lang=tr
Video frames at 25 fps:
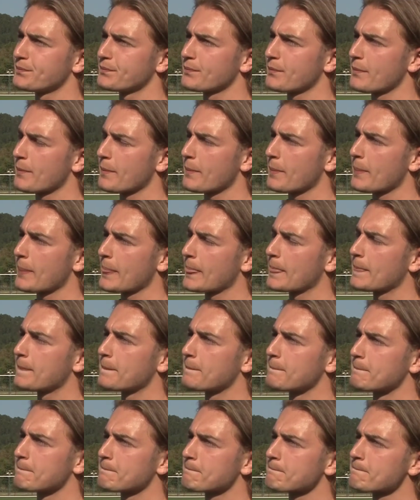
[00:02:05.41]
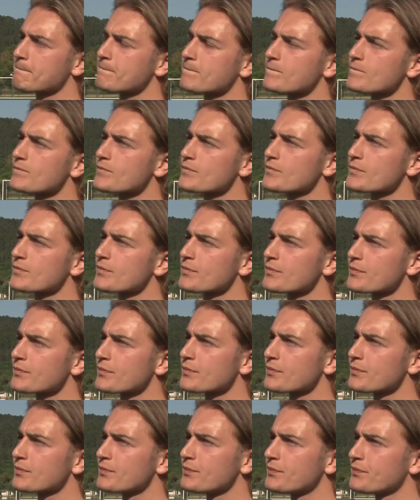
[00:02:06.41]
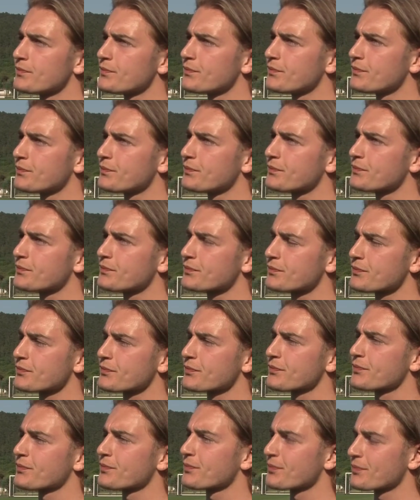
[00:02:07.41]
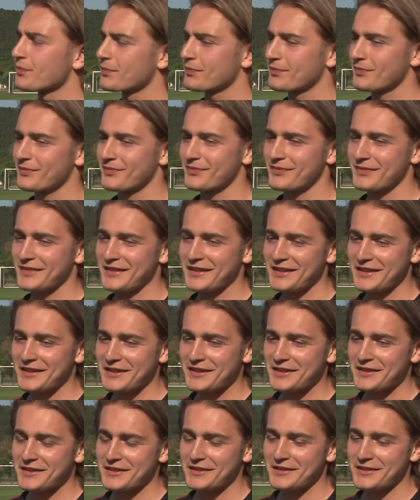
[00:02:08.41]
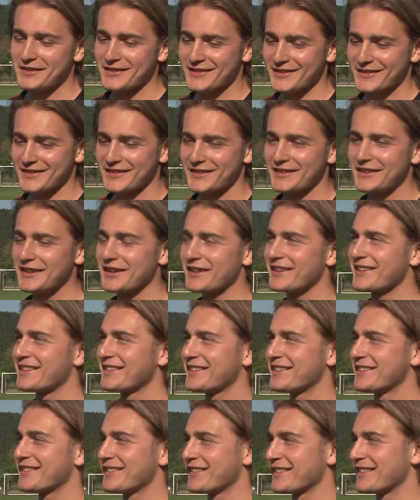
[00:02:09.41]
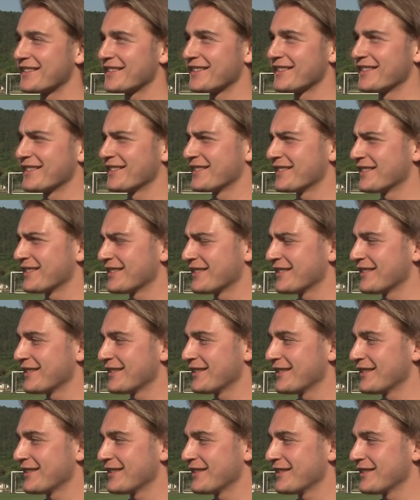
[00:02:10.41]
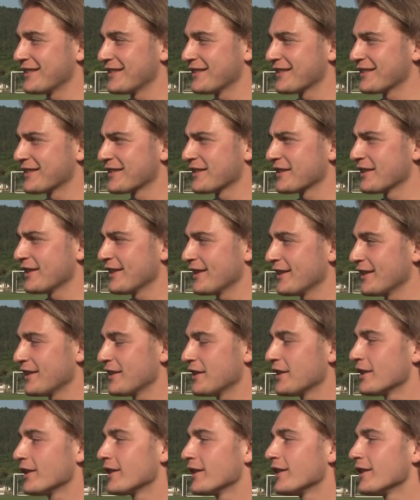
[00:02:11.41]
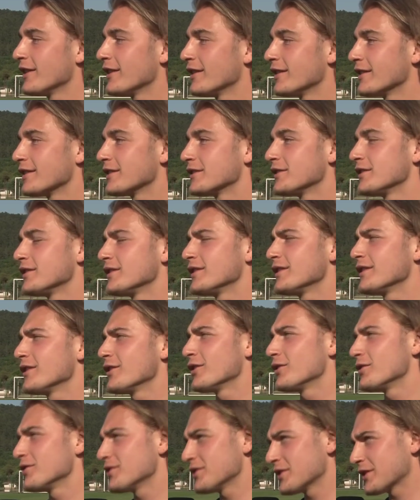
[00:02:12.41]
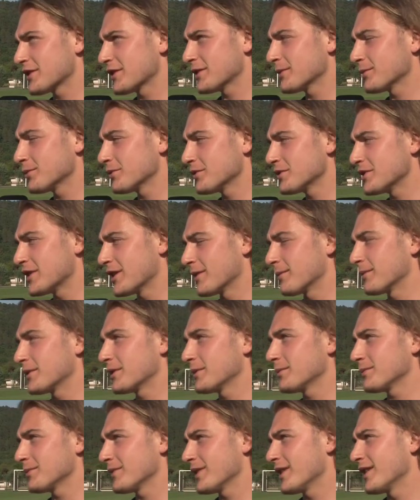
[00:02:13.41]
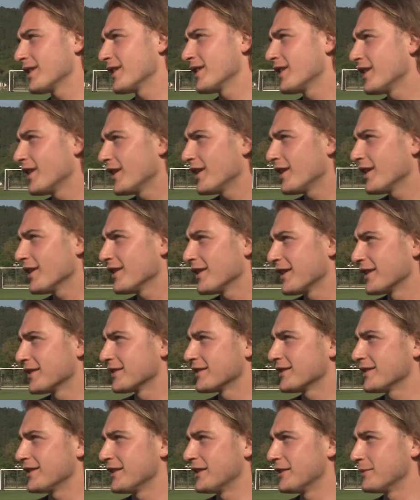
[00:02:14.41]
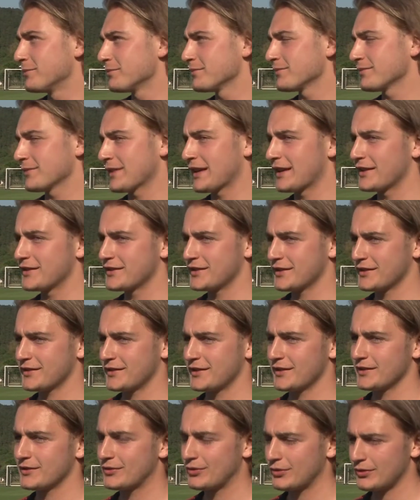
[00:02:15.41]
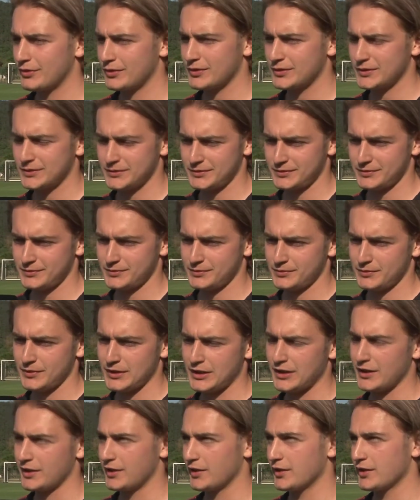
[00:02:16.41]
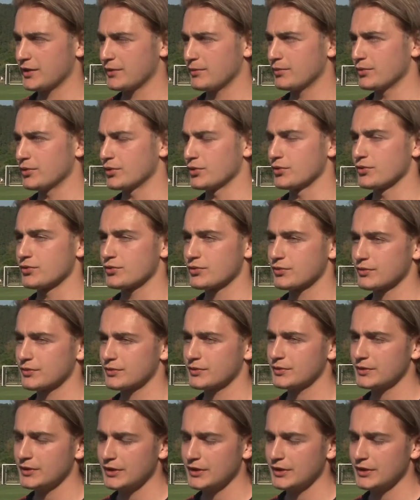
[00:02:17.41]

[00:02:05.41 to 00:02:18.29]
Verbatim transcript: Son olarak e, Ali Akman'ın idol futbolcusu kimdir? ve Almanya ya. karşılaşacağım deyip heyecanlandığım bir isim var mı? Öncelikle bunu cevaplayayım. E, Haaland diyeyim. Gerçekten çok harika bir oyuncu.